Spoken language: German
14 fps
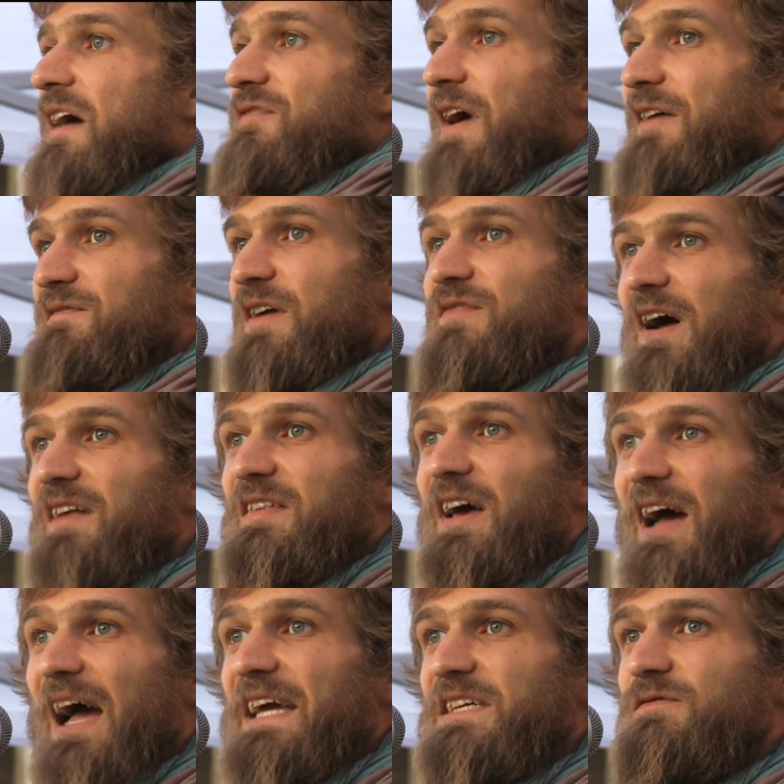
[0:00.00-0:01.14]
wenn wir was
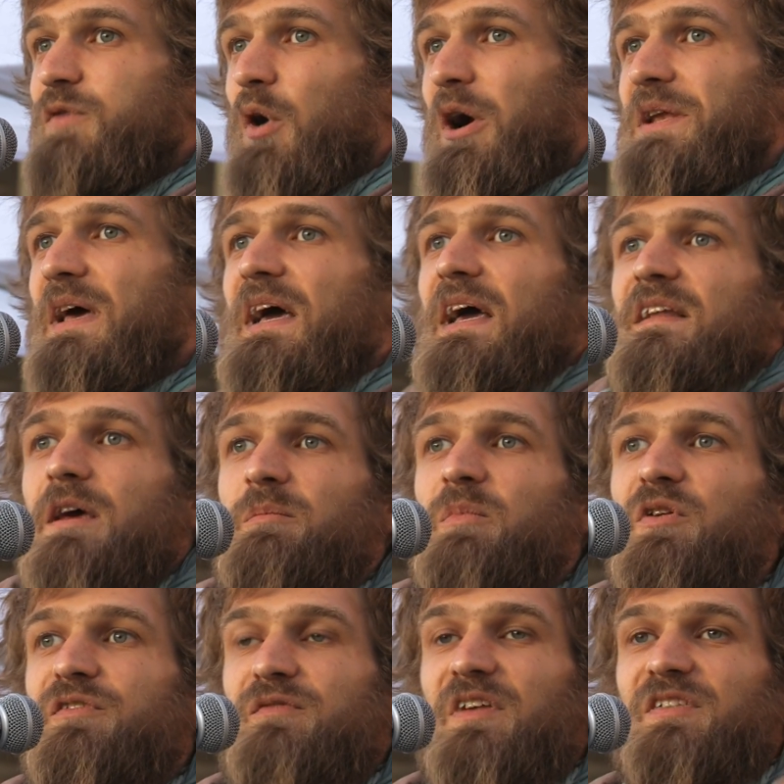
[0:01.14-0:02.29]
erreichen wollen, dann
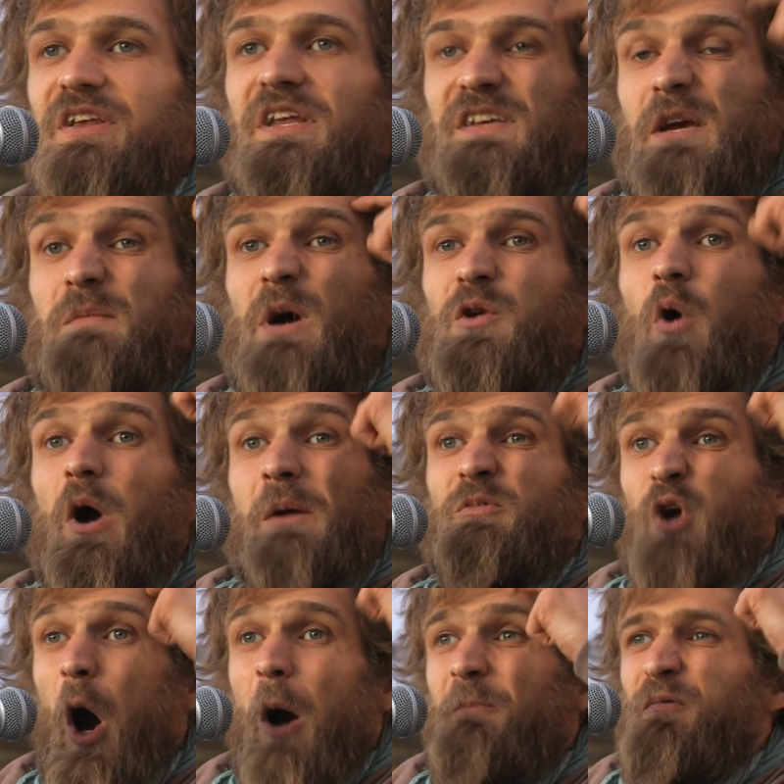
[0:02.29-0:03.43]
müssen wir sie nicht immer nur im
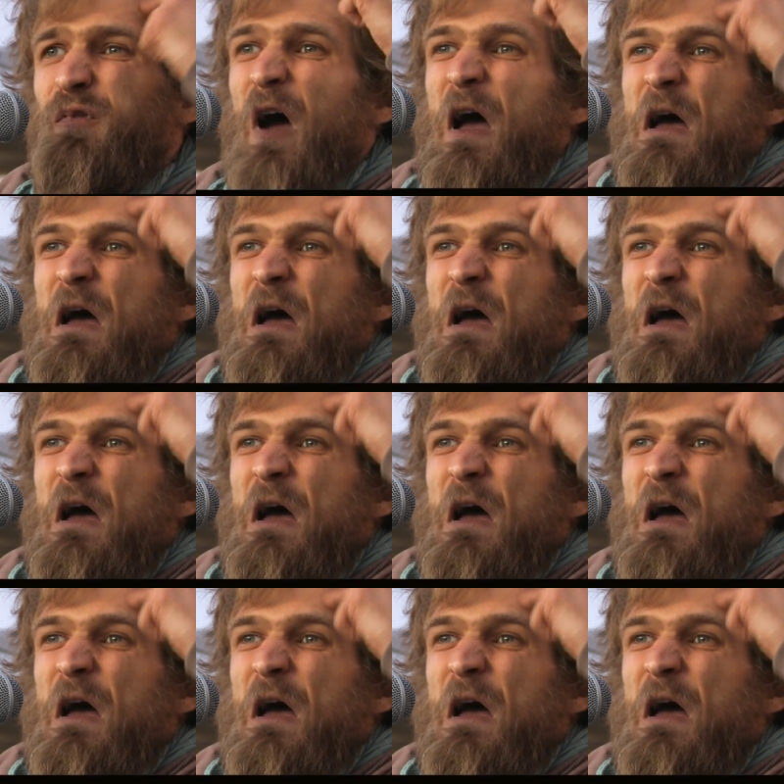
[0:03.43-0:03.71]
Kopf